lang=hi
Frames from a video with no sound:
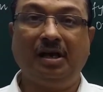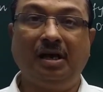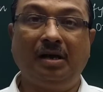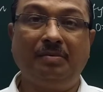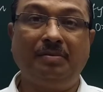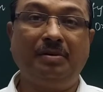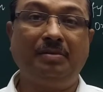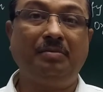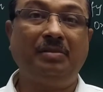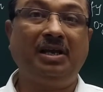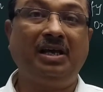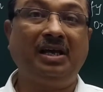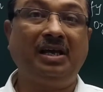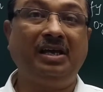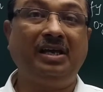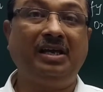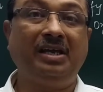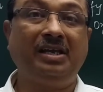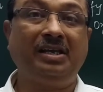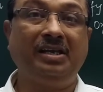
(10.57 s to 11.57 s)
अब हम
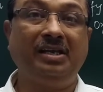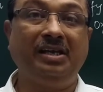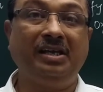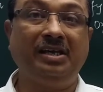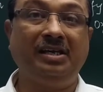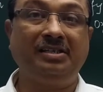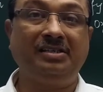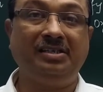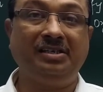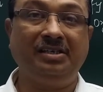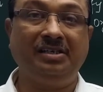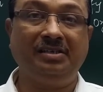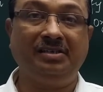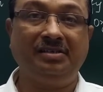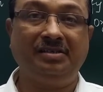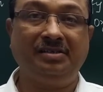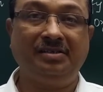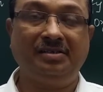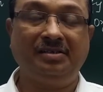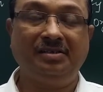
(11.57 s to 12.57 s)
लाए हैं एक नया
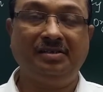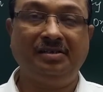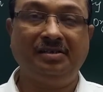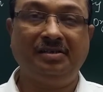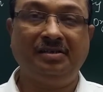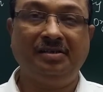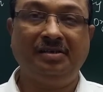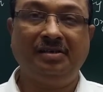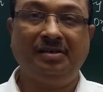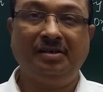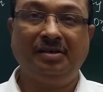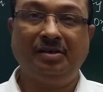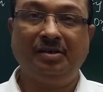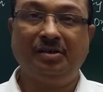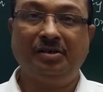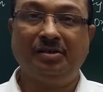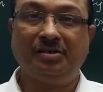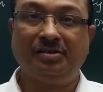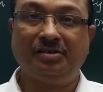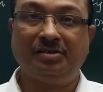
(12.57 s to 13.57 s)

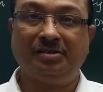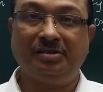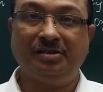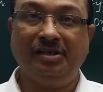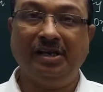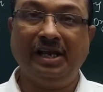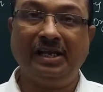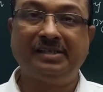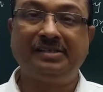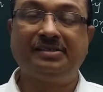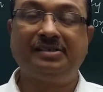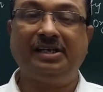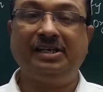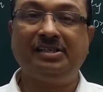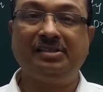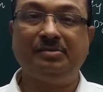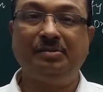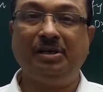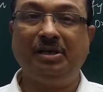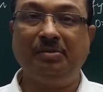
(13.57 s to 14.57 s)
चीज नेक्स्ट
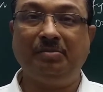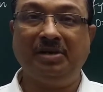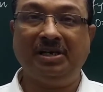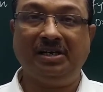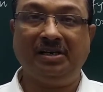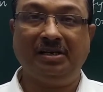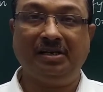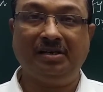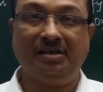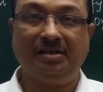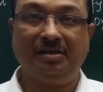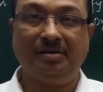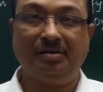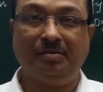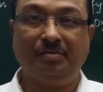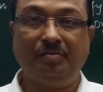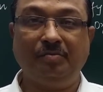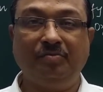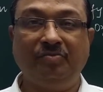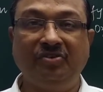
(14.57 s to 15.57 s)
एक्सपेरिमेंट
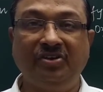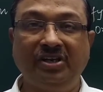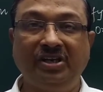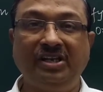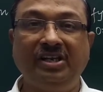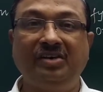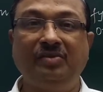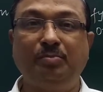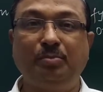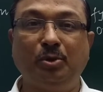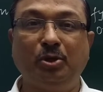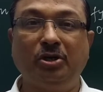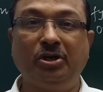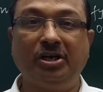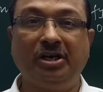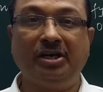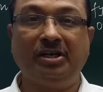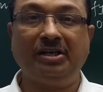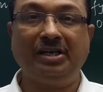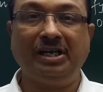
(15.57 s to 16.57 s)
वेरी
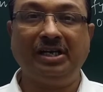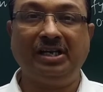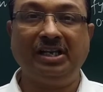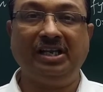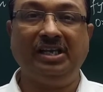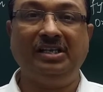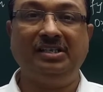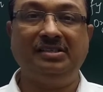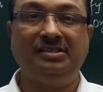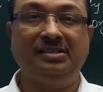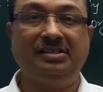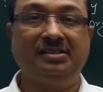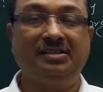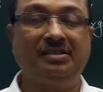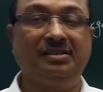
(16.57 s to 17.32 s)
इंपॉर्टेंट दैट इज